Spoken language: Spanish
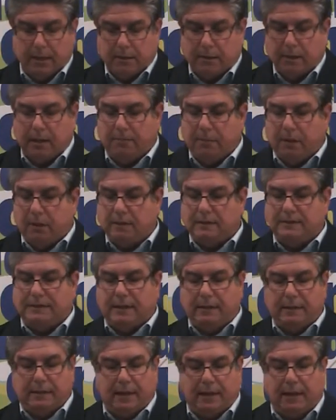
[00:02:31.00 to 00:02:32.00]
También se
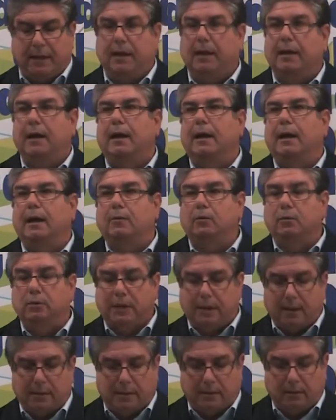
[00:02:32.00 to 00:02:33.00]
instará a la
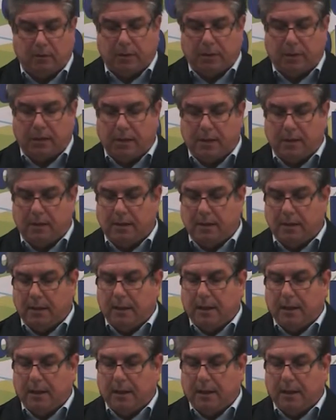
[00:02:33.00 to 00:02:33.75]
Junta de Andalucía,